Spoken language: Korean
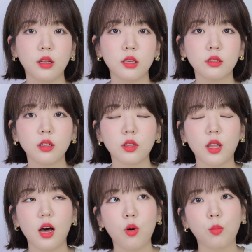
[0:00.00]
일단
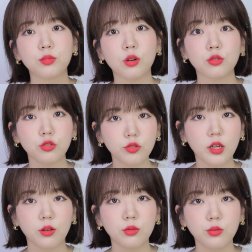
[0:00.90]
다 엄청
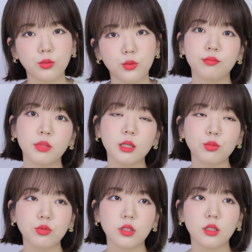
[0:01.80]
순하고
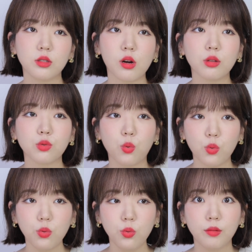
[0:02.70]
피부 진정에도
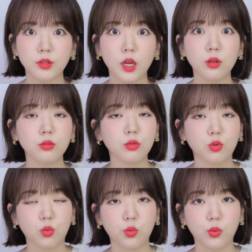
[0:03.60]
좋고 제형도 좋고